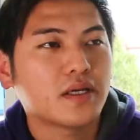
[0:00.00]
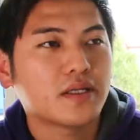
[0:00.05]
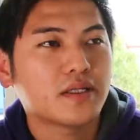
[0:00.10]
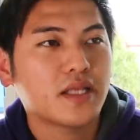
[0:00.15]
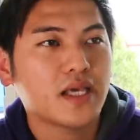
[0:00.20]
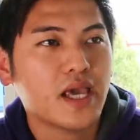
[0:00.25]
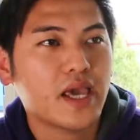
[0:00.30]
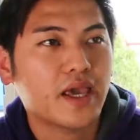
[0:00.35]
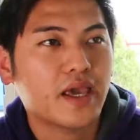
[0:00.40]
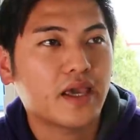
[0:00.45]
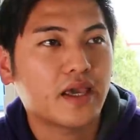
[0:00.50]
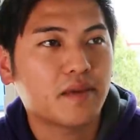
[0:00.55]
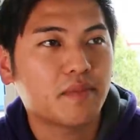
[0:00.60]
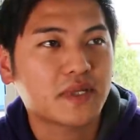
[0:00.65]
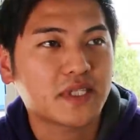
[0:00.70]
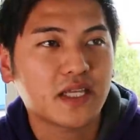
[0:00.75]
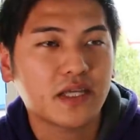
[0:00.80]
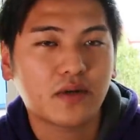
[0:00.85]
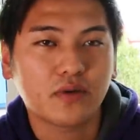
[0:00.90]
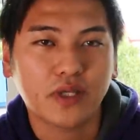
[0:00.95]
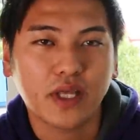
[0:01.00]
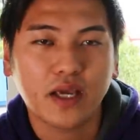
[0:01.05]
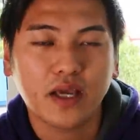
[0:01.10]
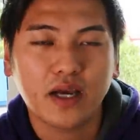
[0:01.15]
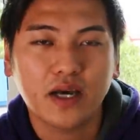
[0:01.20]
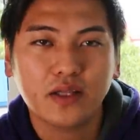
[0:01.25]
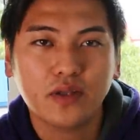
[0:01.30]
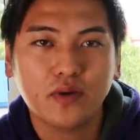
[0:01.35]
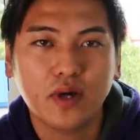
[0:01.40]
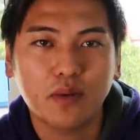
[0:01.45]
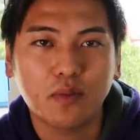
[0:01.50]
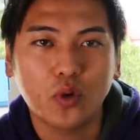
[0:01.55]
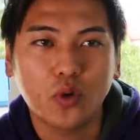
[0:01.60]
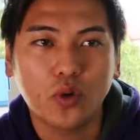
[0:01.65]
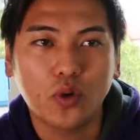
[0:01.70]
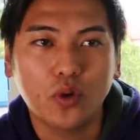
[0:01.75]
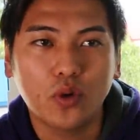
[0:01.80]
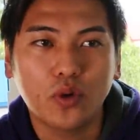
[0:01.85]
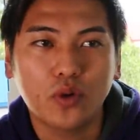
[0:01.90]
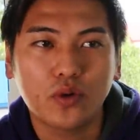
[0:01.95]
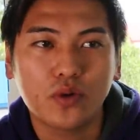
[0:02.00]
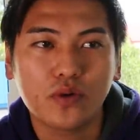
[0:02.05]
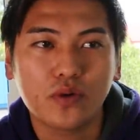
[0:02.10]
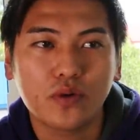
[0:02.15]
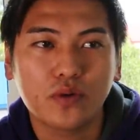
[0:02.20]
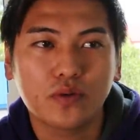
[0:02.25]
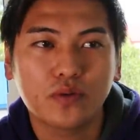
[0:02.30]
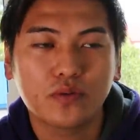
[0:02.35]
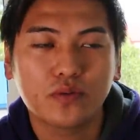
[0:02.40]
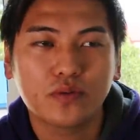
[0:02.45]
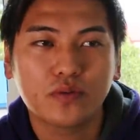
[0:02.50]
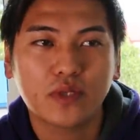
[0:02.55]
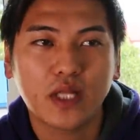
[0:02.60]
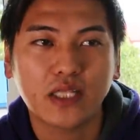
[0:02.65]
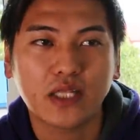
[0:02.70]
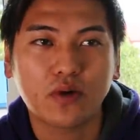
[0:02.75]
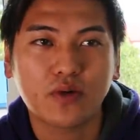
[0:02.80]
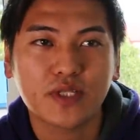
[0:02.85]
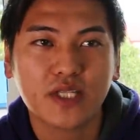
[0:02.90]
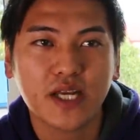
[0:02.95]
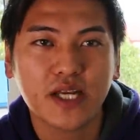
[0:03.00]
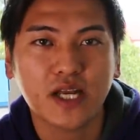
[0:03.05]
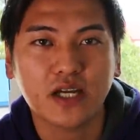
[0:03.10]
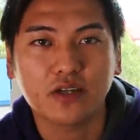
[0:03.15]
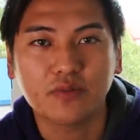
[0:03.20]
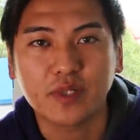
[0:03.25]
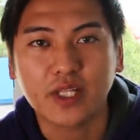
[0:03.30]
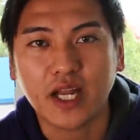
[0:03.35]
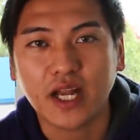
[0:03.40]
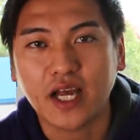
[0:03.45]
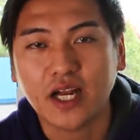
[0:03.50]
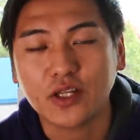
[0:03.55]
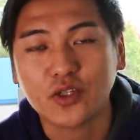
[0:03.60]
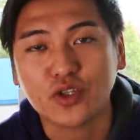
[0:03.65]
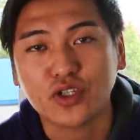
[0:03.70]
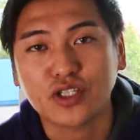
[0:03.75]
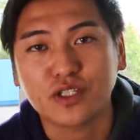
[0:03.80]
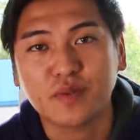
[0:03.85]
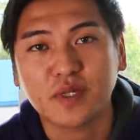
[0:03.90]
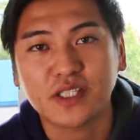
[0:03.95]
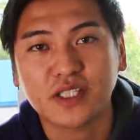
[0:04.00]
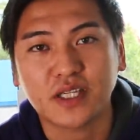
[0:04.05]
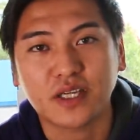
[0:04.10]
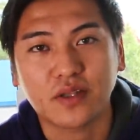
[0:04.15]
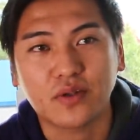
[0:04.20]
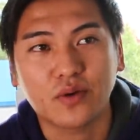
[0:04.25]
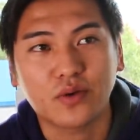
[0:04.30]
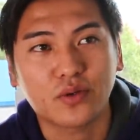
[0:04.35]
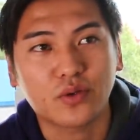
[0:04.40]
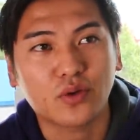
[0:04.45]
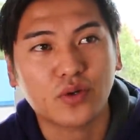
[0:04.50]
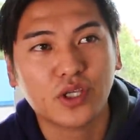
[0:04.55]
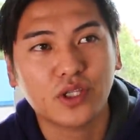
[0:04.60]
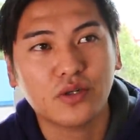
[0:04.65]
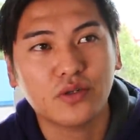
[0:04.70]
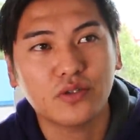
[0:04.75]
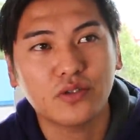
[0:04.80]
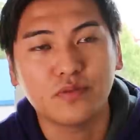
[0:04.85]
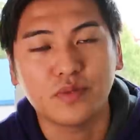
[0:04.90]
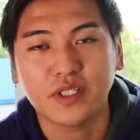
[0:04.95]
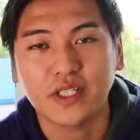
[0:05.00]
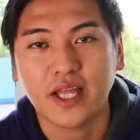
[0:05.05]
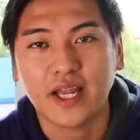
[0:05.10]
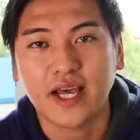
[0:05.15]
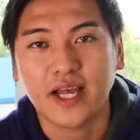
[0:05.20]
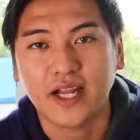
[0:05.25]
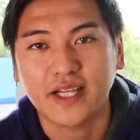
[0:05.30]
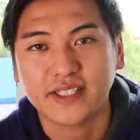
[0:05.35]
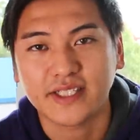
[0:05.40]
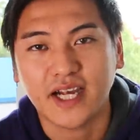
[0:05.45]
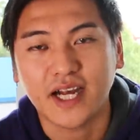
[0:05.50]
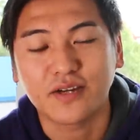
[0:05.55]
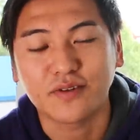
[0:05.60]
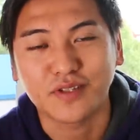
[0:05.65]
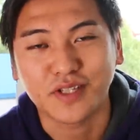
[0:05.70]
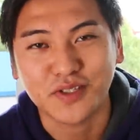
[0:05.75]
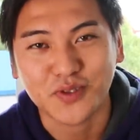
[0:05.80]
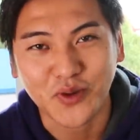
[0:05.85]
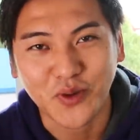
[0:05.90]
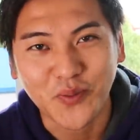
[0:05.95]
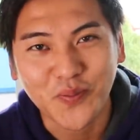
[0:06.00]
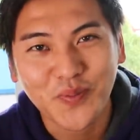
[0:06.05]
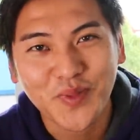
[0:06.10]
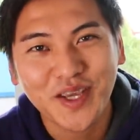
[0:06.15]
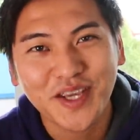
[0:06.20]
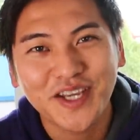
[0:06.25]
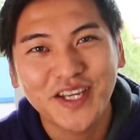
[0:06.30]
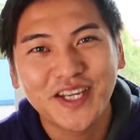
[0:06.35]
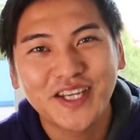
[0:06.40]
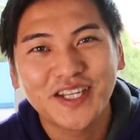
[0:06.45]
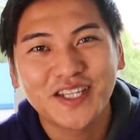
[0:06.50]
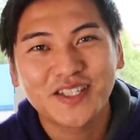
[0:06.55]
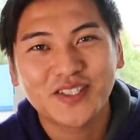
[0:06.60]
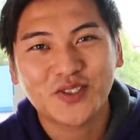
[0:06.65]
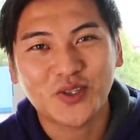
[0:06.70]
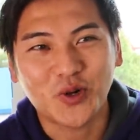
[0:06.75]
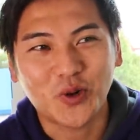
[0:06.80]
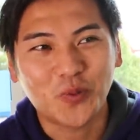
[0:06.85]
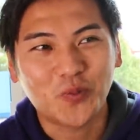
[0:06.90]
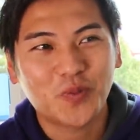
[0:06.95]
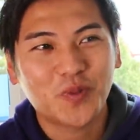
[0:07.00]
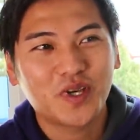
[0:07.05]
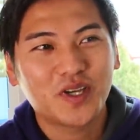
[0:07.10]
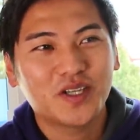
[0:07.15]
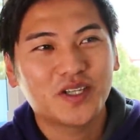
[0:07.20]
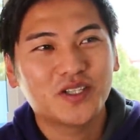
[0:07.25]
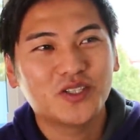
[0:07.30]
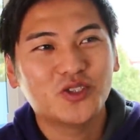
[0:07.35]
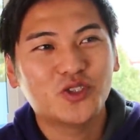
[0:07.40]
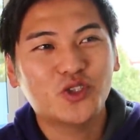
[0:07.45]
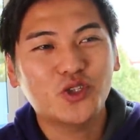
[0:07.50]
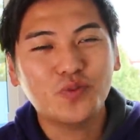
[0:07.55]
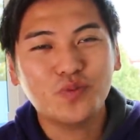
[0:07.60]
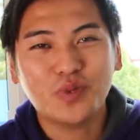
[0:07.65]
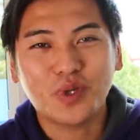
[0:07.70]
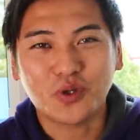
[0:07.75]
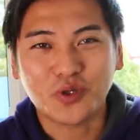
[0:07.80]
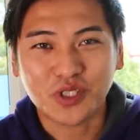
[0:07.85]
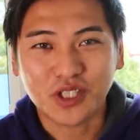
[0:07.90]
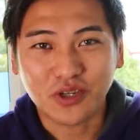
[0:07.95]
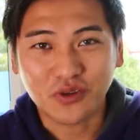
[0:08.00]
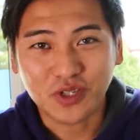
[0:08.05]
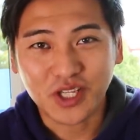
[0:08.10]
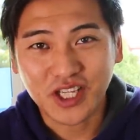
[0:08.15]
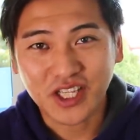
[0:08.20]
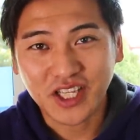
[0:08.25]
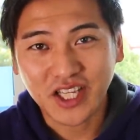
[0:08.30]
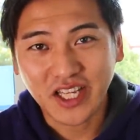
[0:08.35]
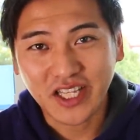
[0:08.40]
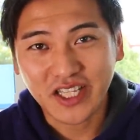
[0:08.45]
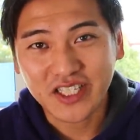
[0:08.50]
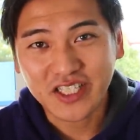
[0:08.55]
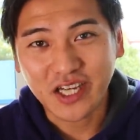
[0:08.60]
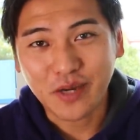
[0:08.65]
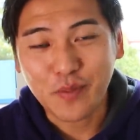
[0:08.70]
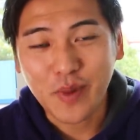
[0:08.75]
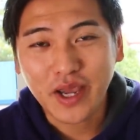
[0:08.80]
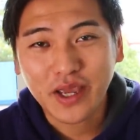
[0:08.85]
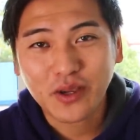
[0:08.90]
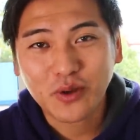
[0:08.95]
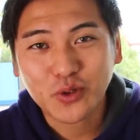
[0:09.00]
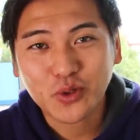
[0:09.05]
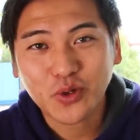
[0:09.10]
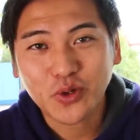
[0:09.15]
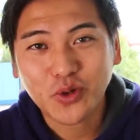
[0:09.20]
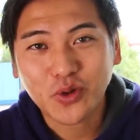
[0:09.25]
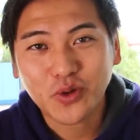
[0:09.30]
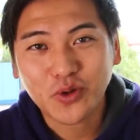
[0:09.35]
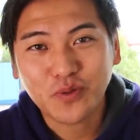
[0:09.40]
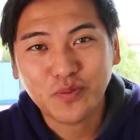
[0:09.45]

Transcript: で、えー、まあ最後ね、あとはもう、なんだろう、戦略みたいな話をしましたけど、時の運みたいな話があるんですよ。そう。準備をしてる人間にしか舞い音、